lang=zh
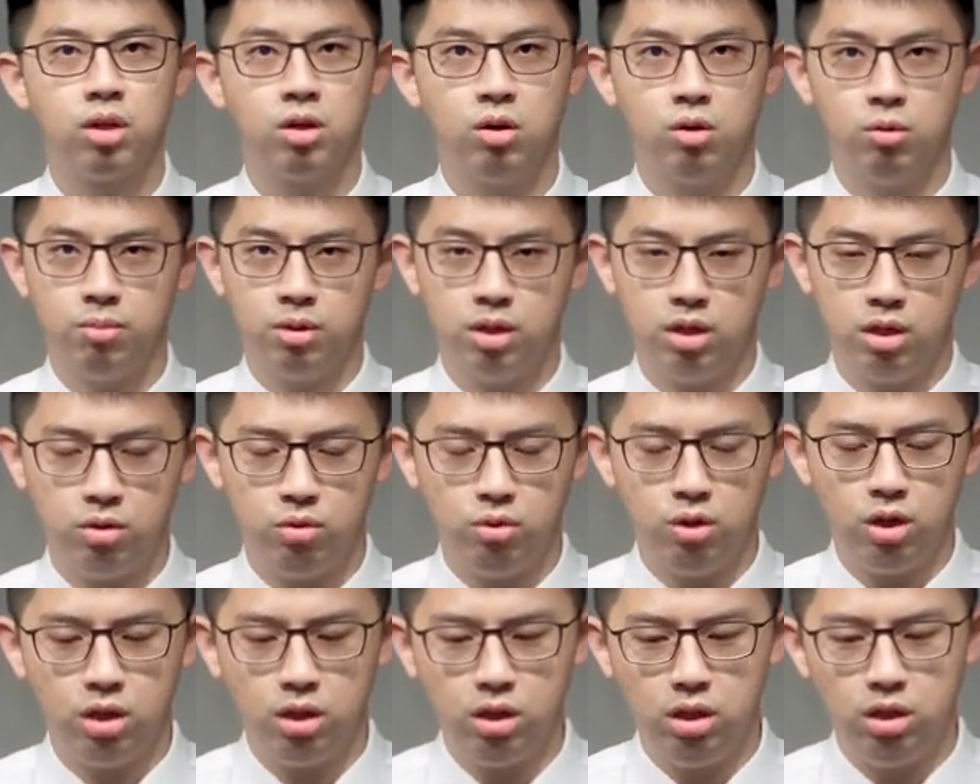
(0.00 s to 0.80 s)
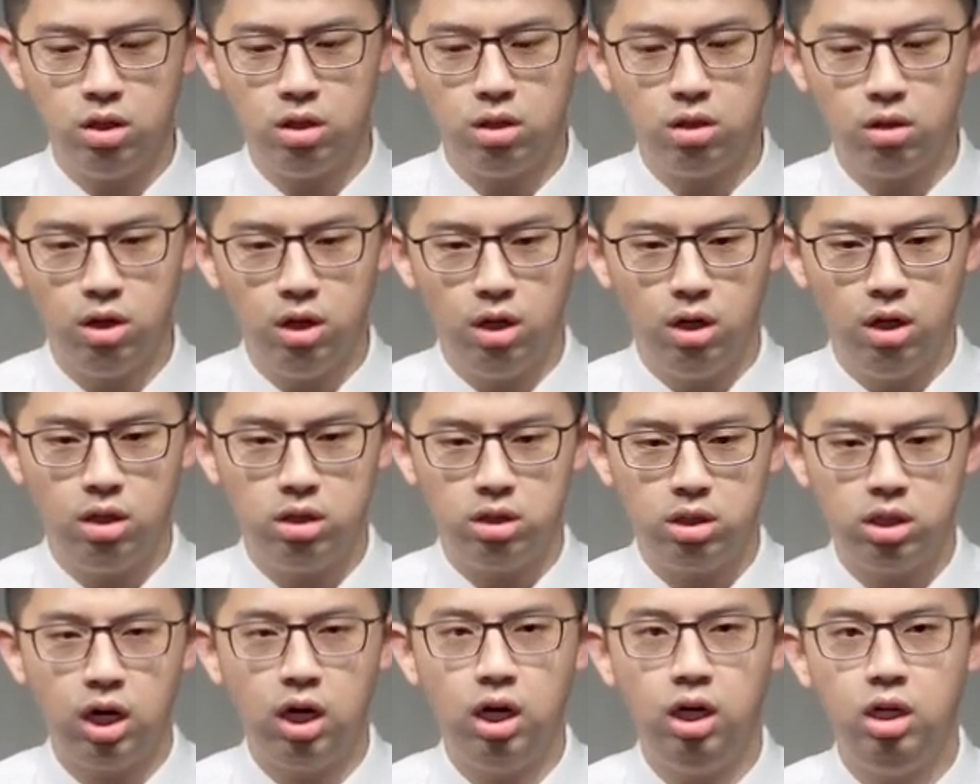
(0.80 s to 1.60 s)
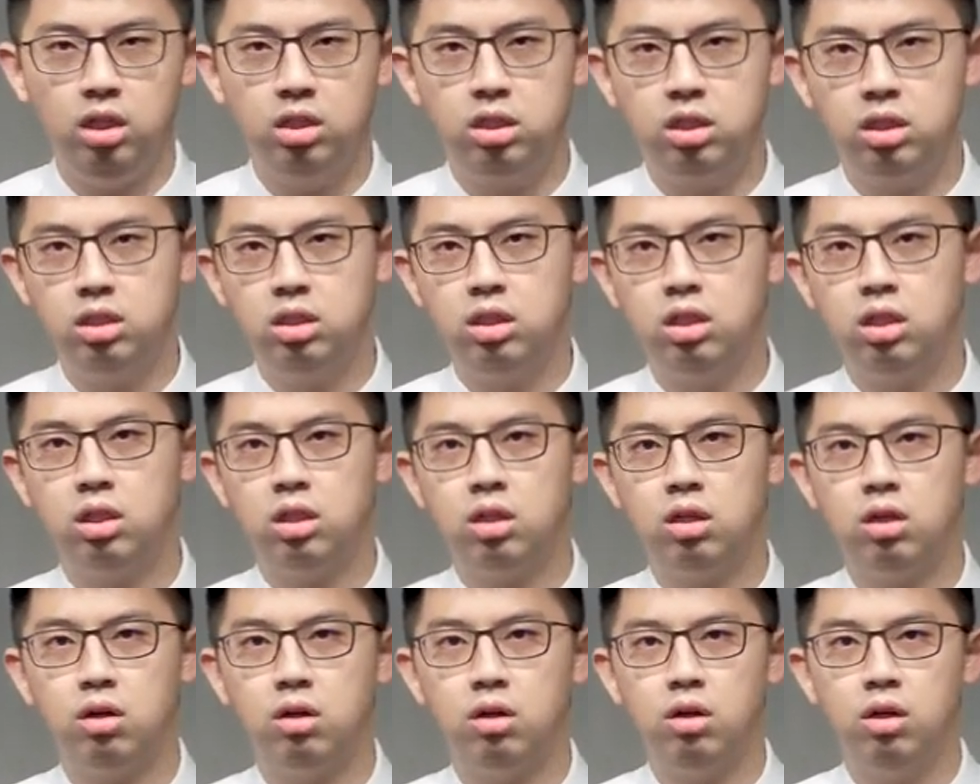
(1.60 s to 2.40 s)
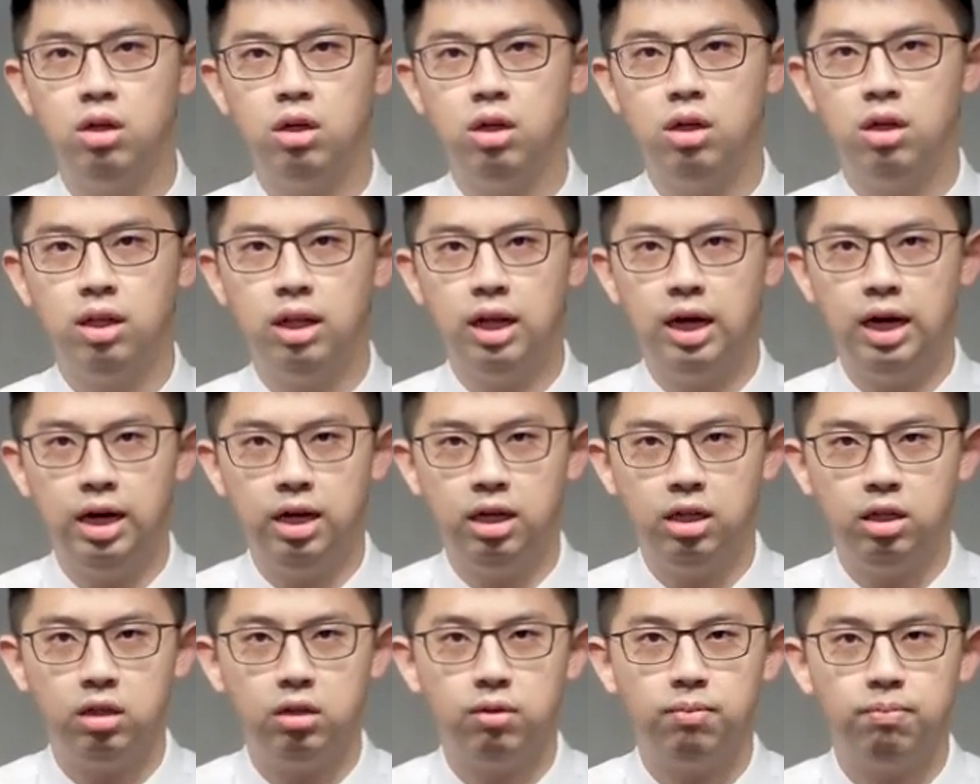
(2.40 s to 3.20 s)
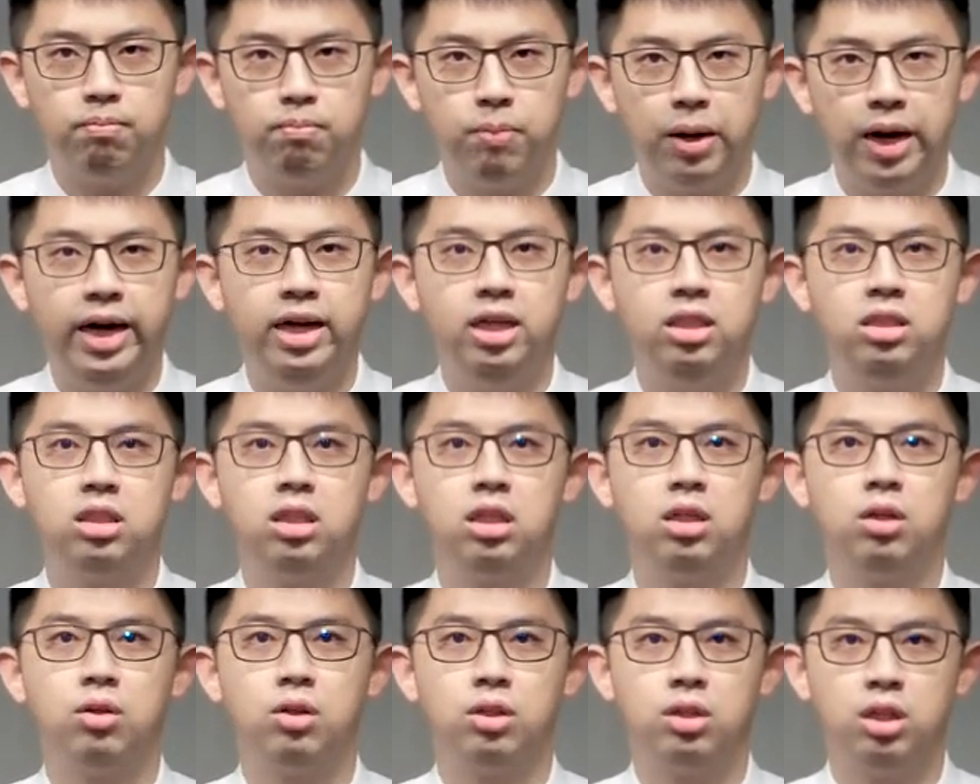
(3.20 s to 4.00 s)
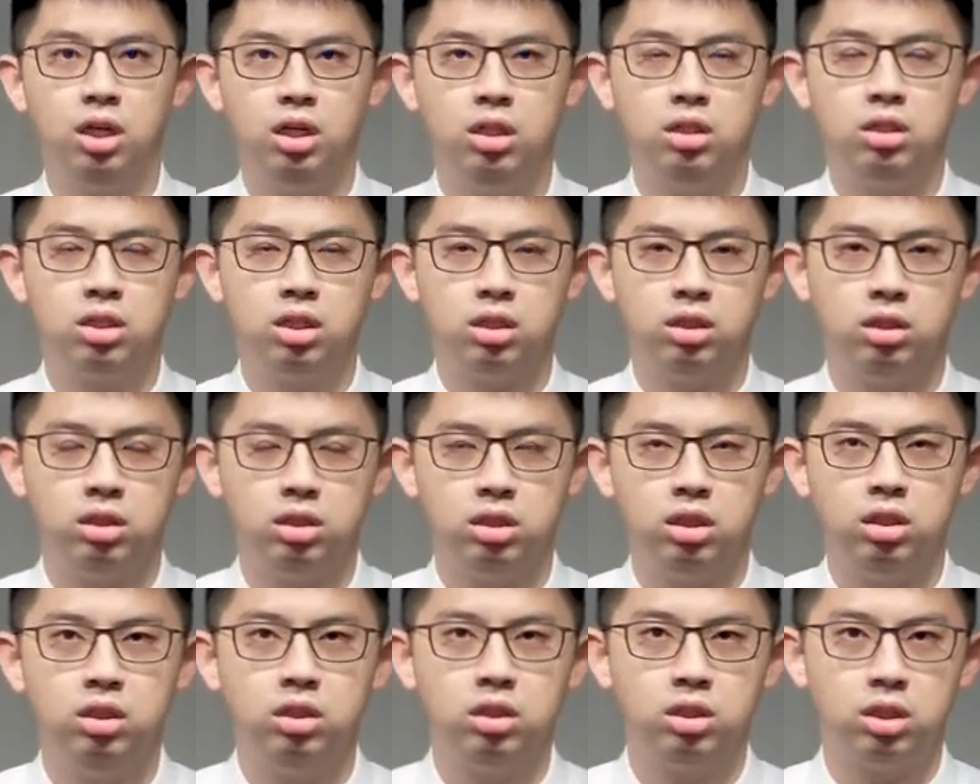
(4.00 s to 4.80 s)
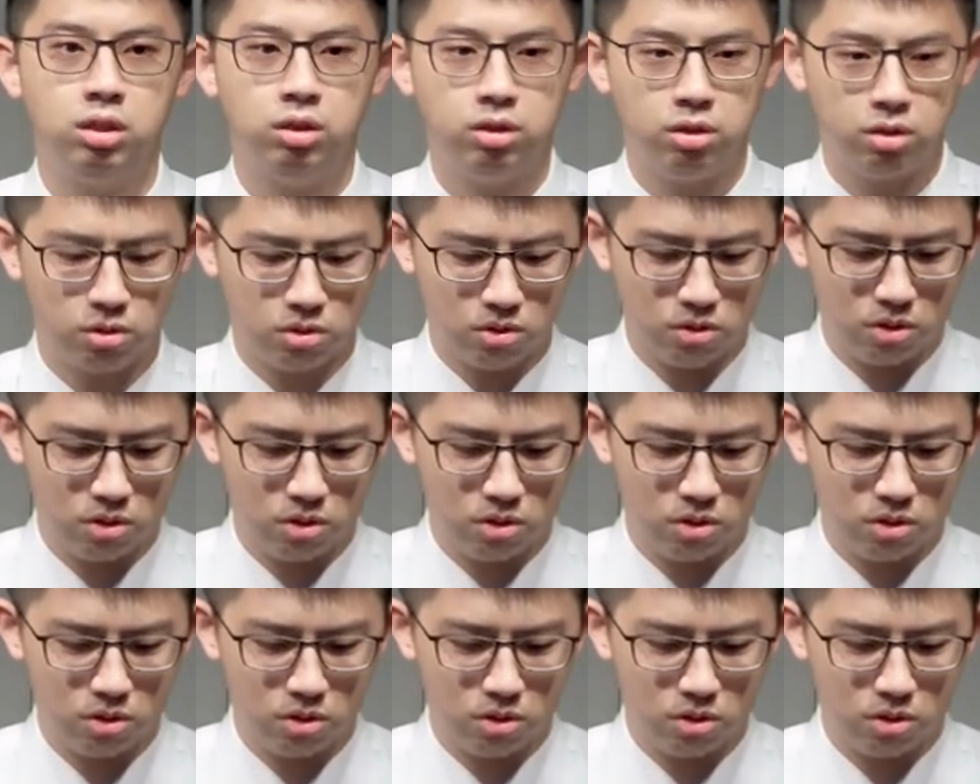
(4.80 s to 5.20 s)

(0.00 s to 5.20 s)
我们很愿意的再一次的哈来拜这个天上的真神了。